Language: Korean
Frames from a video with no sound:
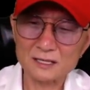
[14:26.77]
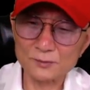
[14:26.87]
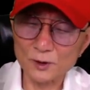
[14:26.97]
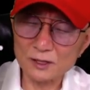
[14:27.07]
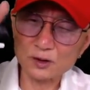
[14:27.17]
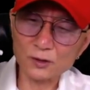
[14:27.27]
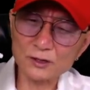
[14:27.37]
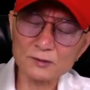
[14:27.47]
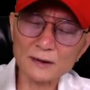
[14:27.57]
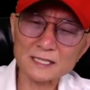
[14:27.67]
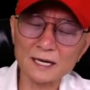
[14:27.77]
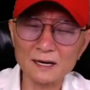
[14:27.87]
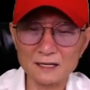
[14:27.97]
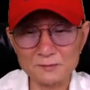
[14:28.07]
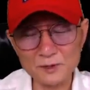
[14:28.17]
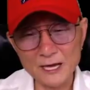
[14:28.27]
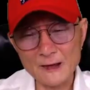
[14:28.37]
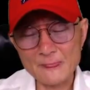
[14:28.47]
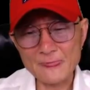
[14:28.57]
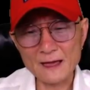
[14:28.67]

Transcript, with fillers: 금요일 토요일도 마찬가지입니다.